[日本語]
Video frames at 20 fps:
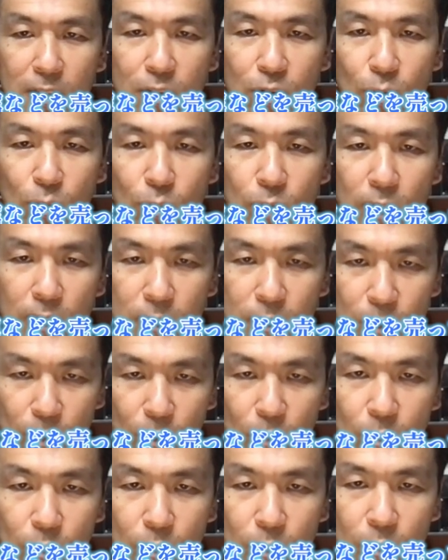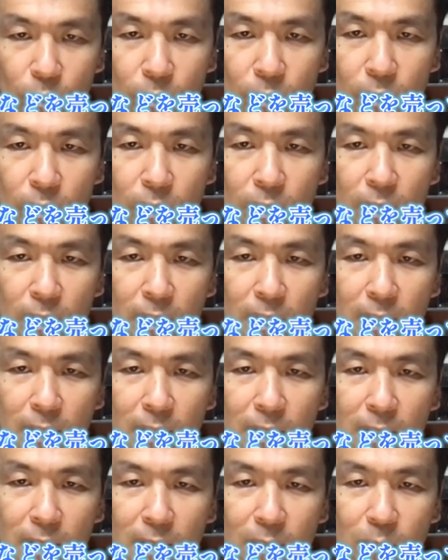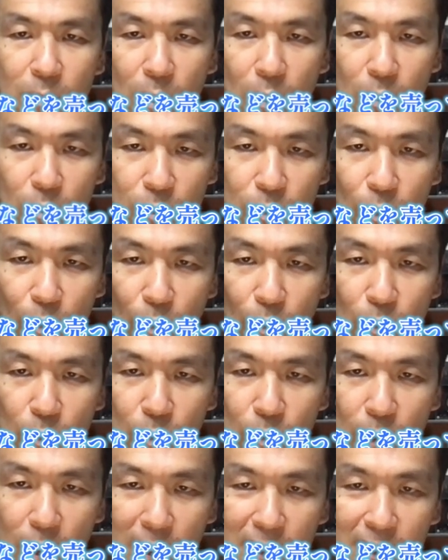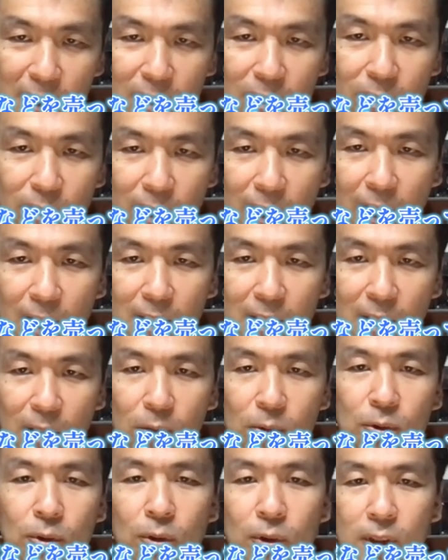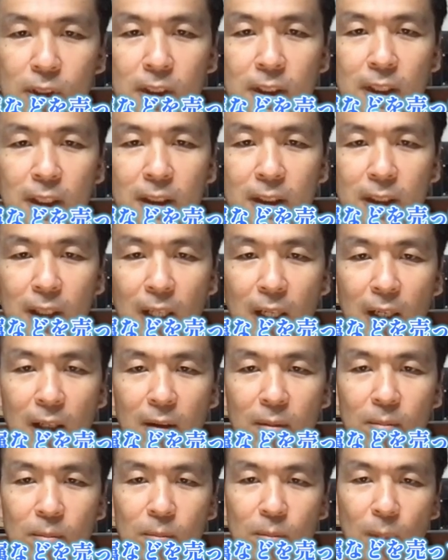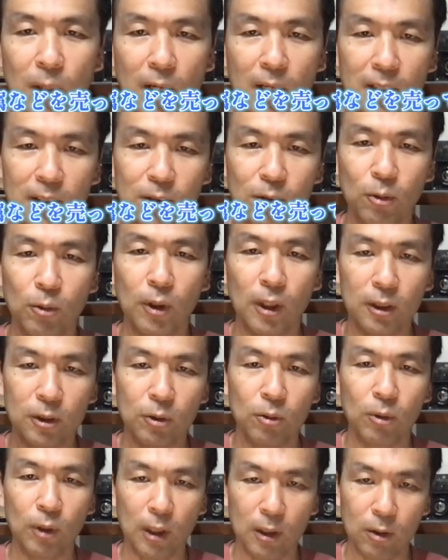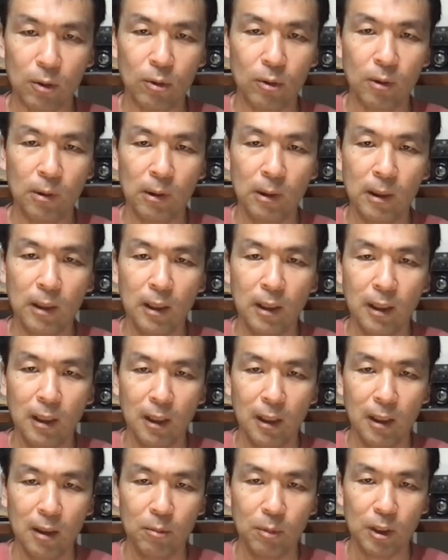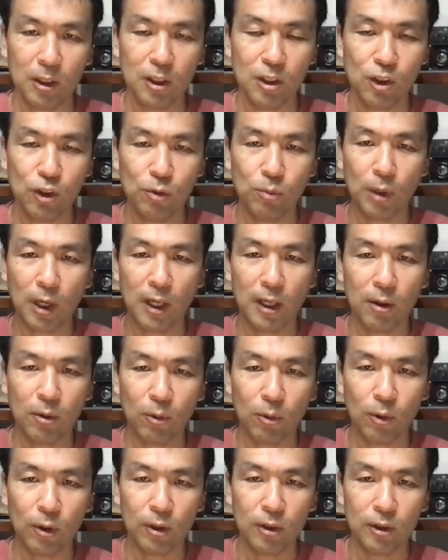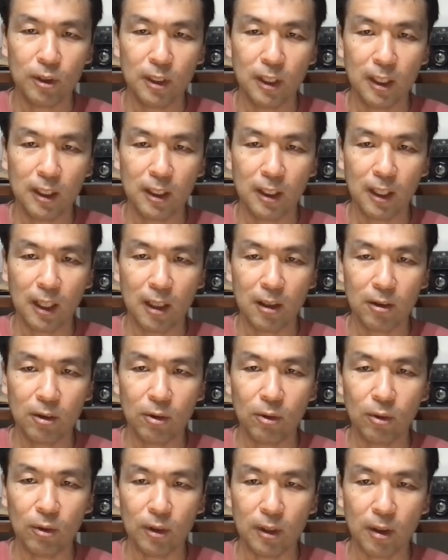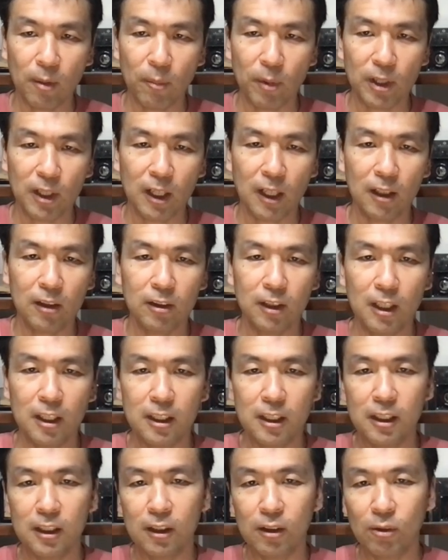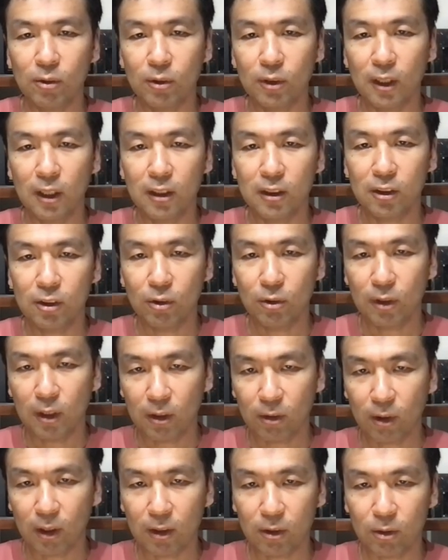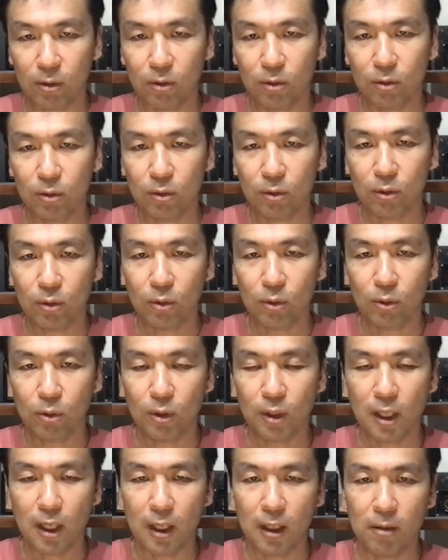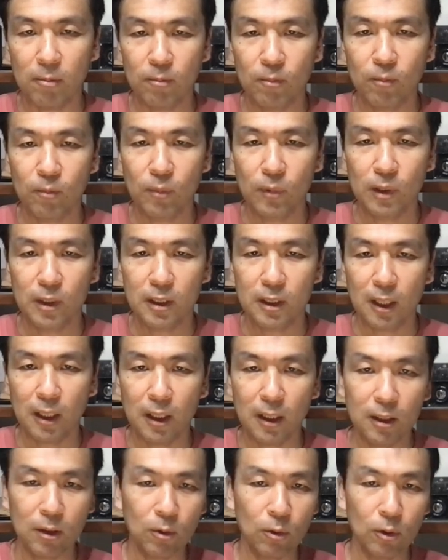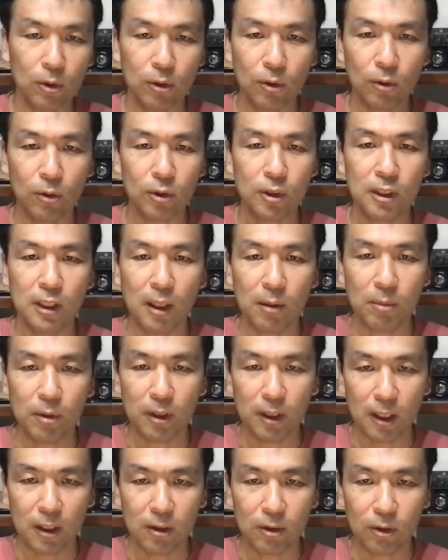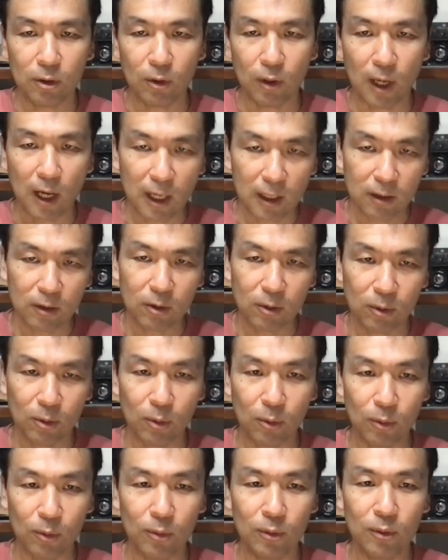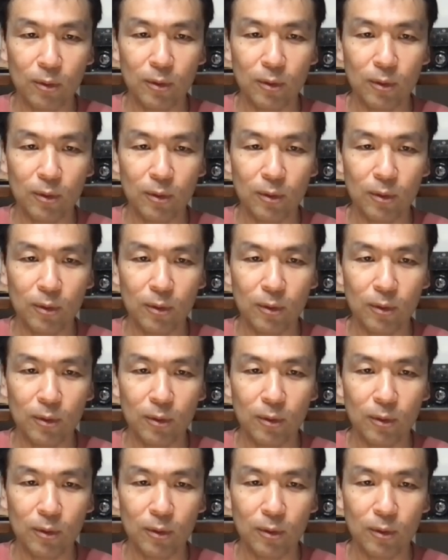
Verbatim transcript: 象ですとこれ総合課税というのはなかなか恐ろしいんですがまあそうかそうかと、まあ、20万円を超える利益があるとやっぱり確定申告が必要なのかということでさらにこういろいろ調べていくとあっと